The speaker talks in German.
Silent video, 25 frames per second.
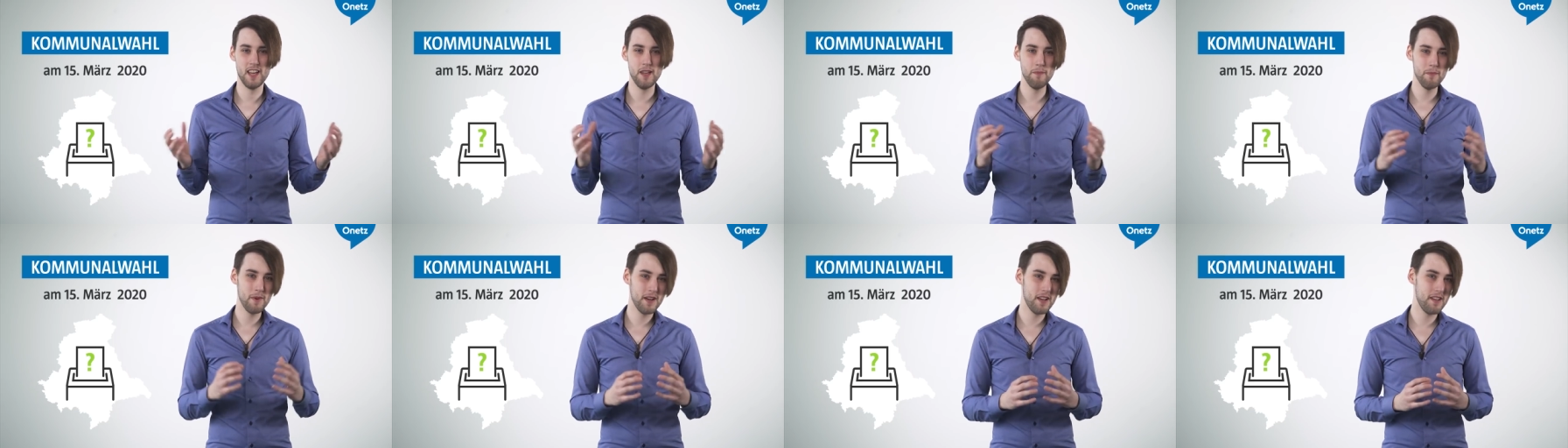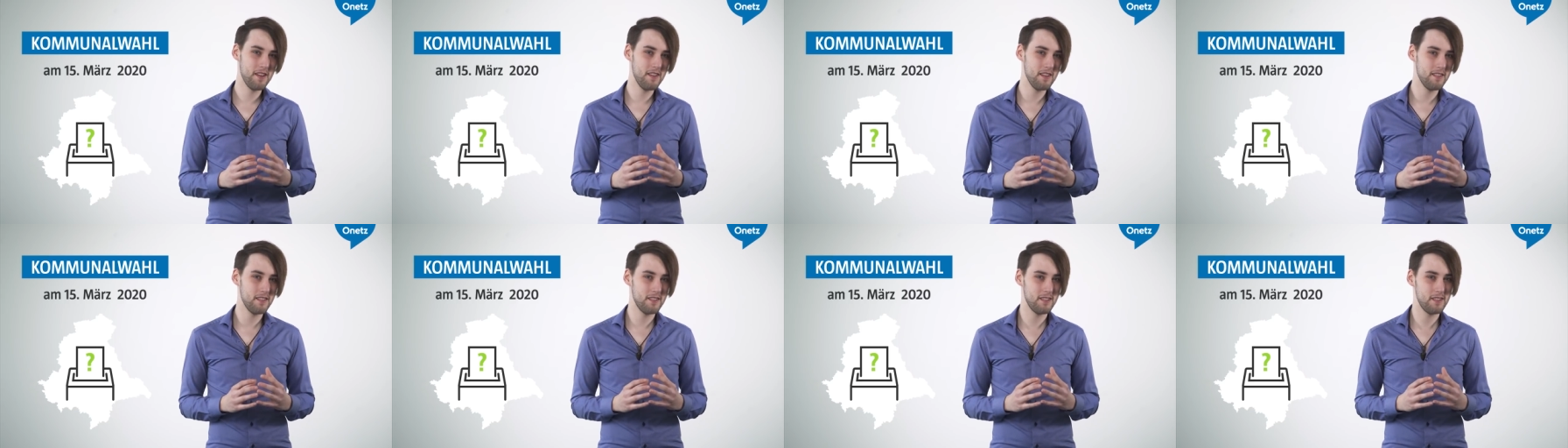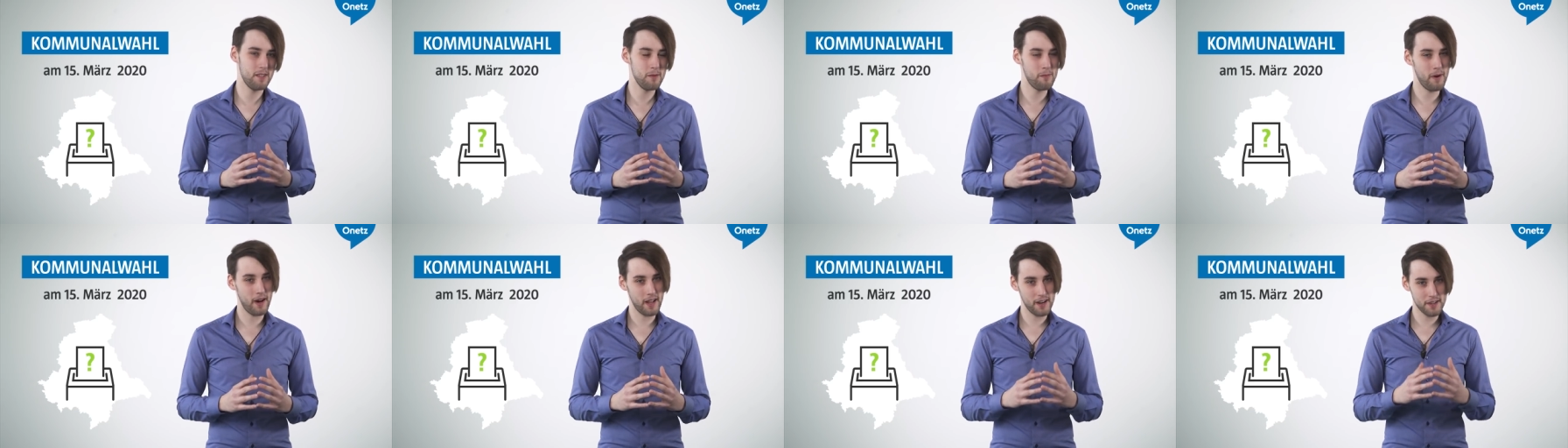Immerhin,
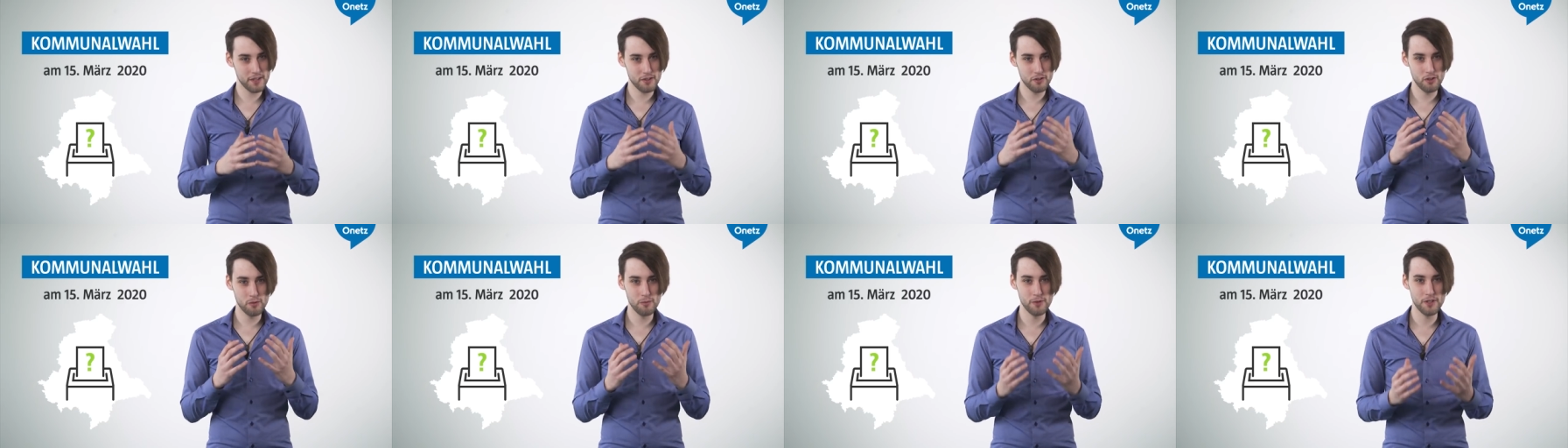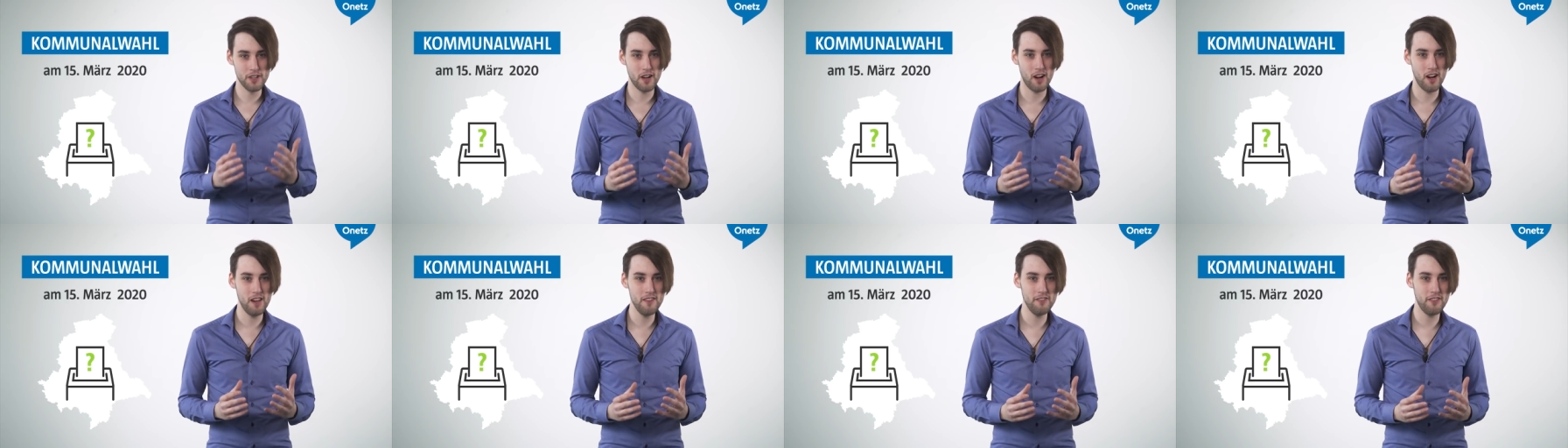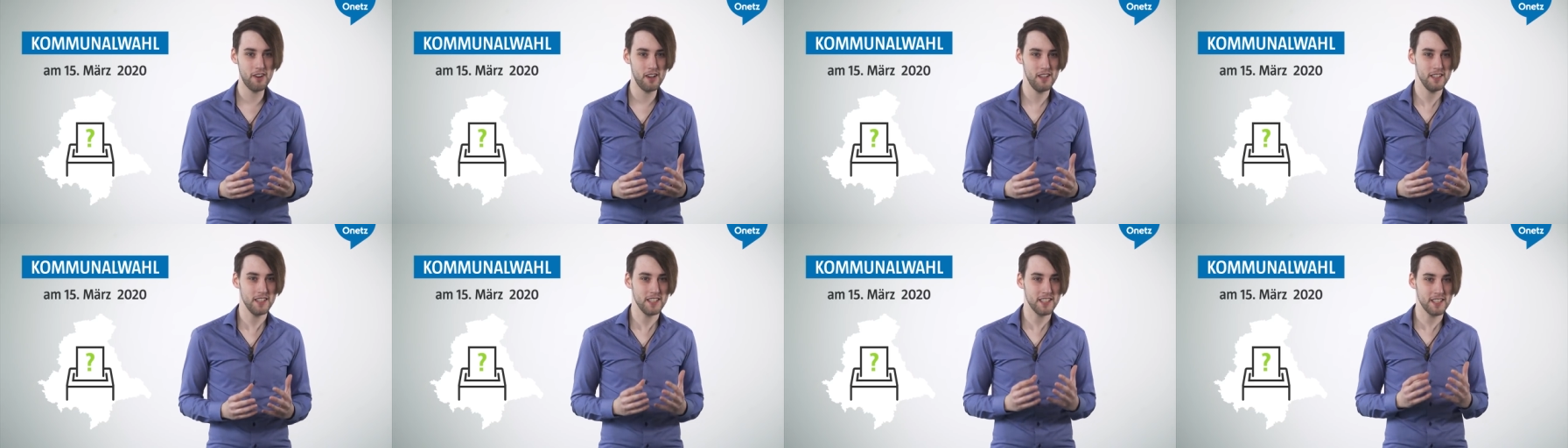die bayerische
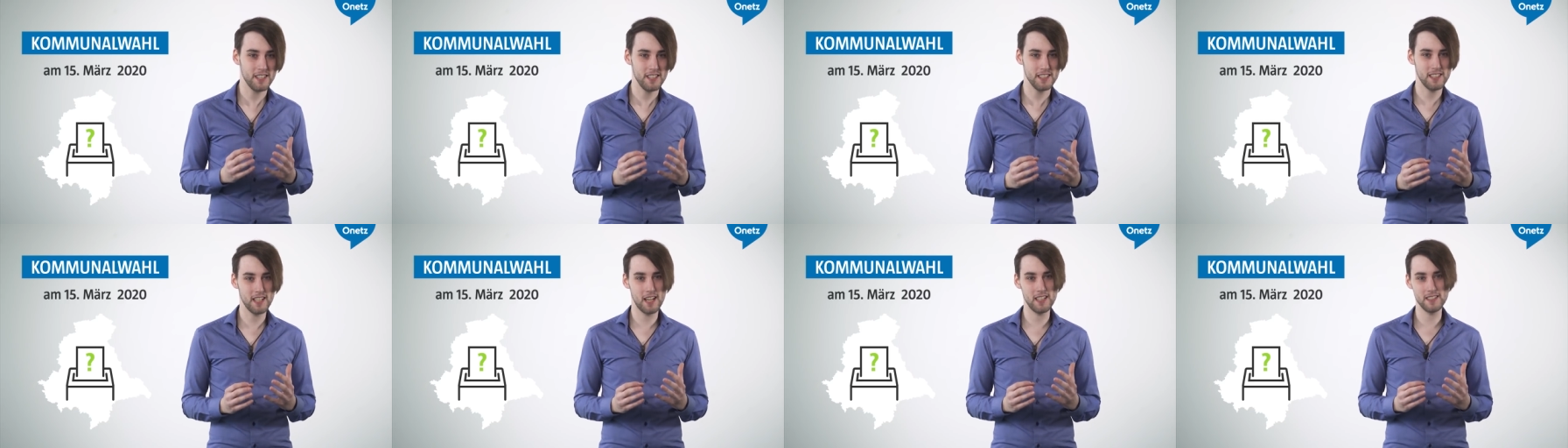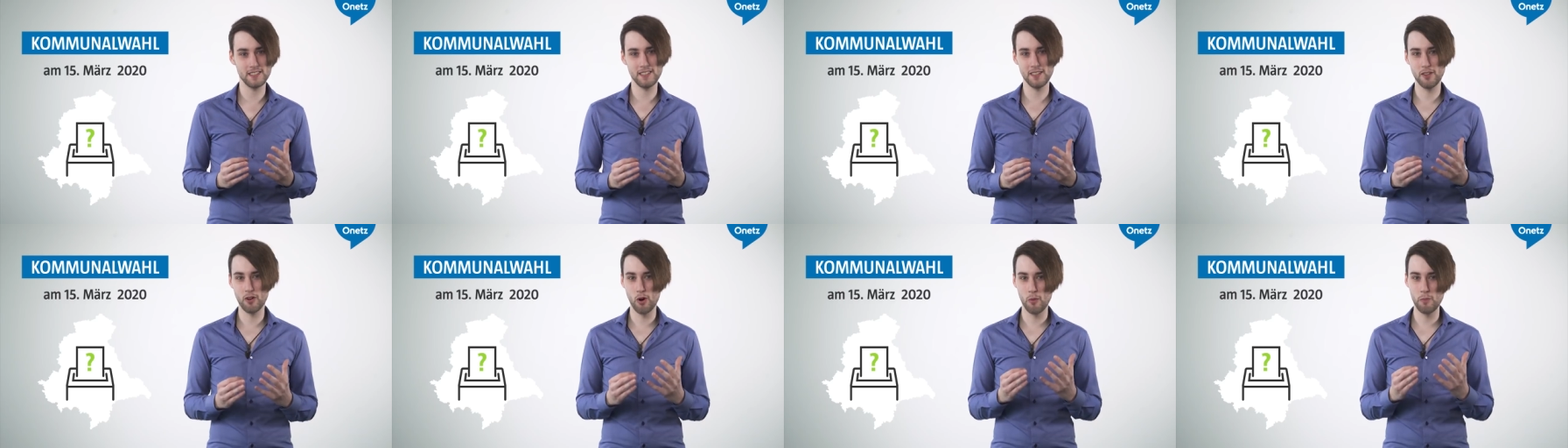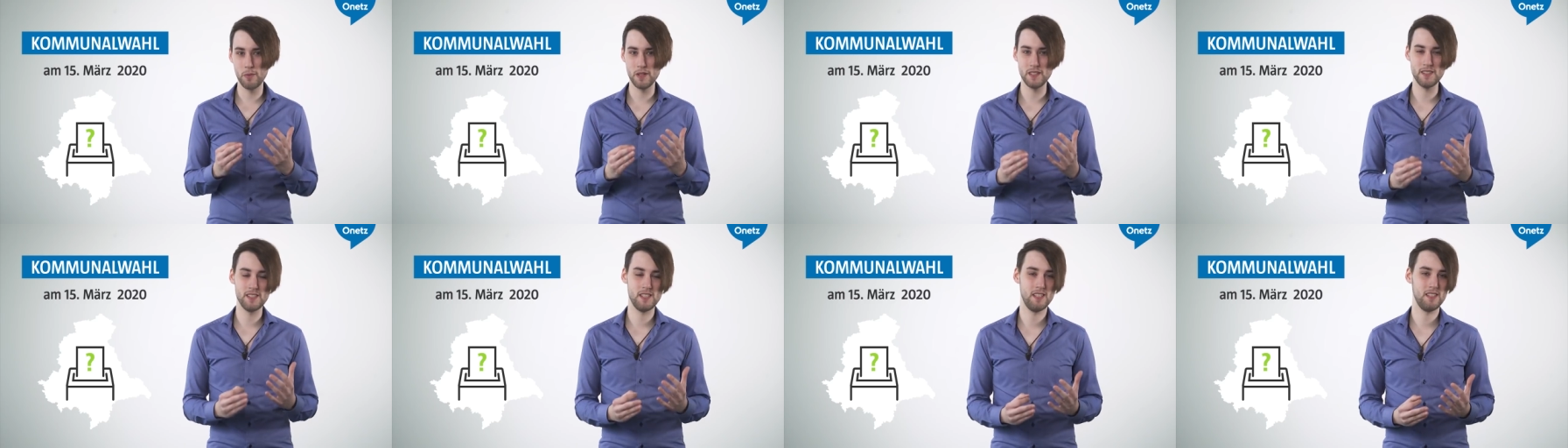Kommunalwahl gilt als die
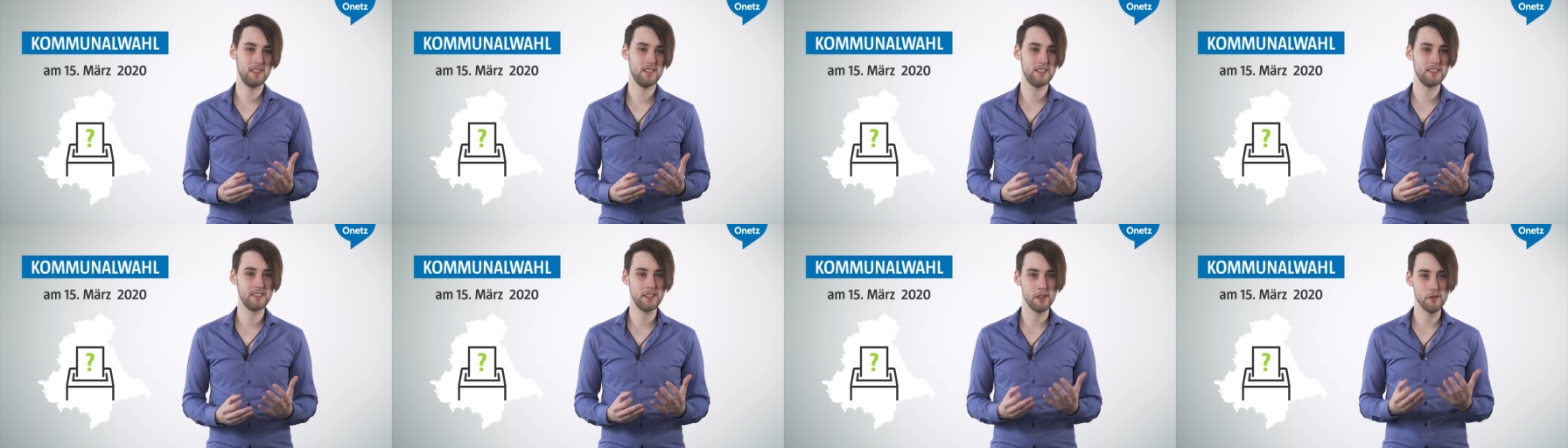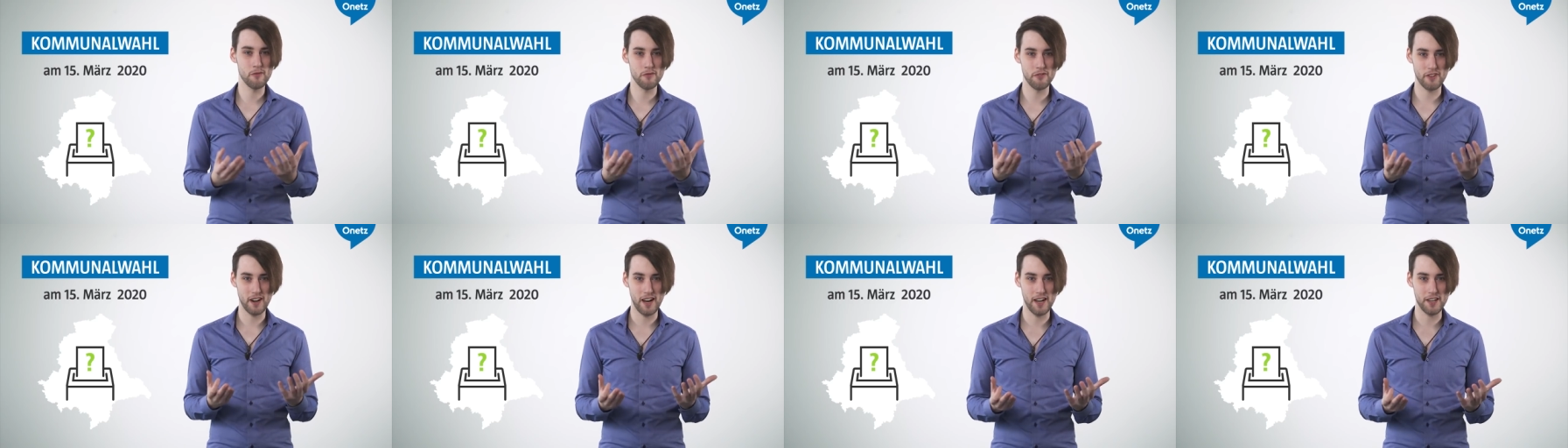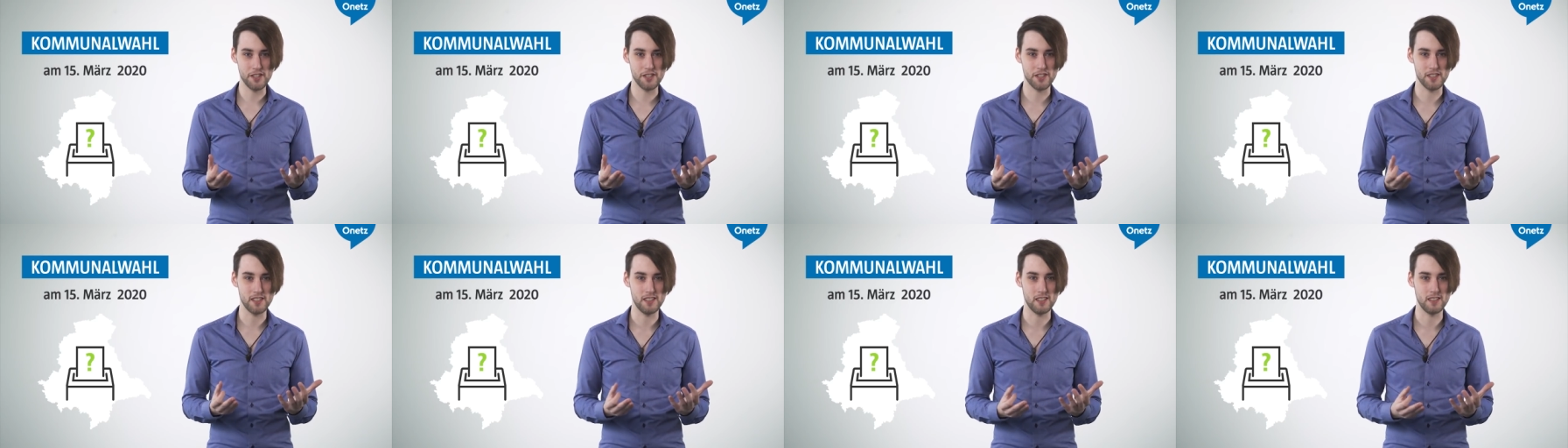komplizierteste im
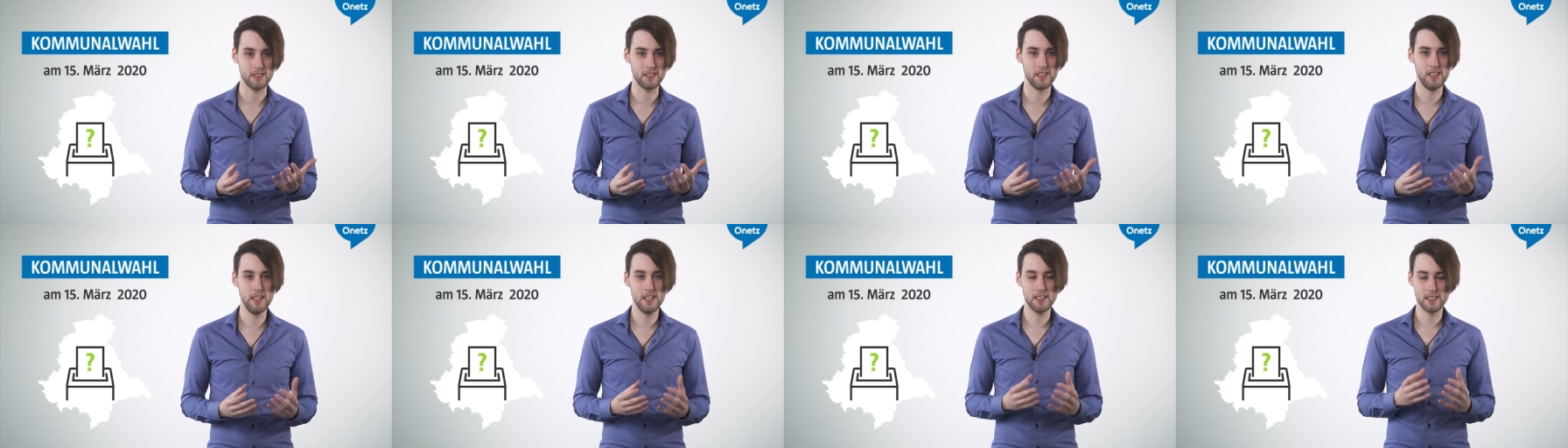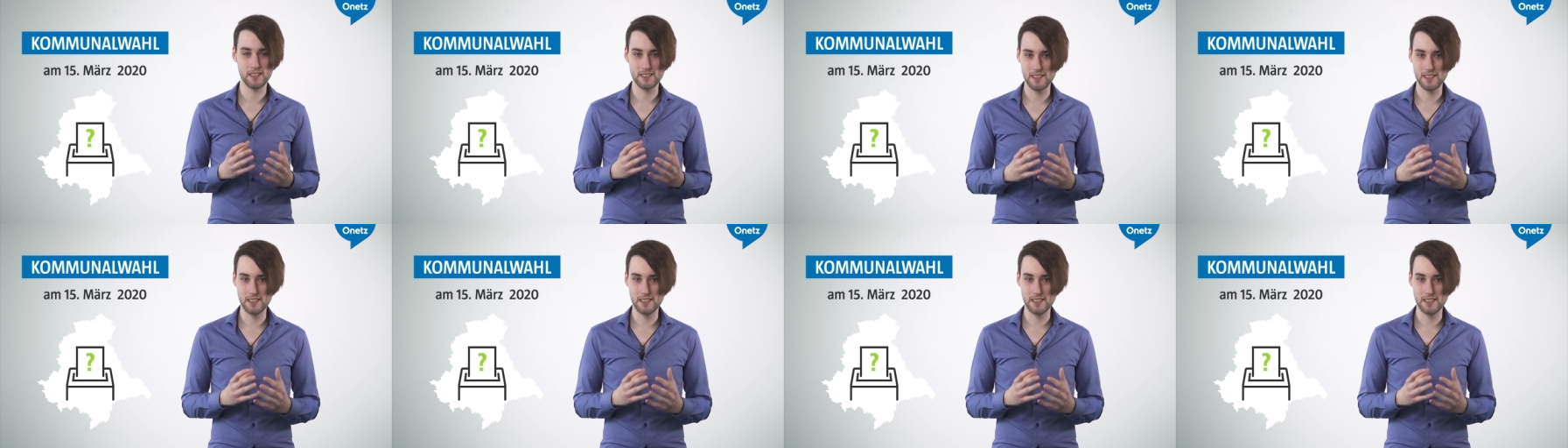Freistaat.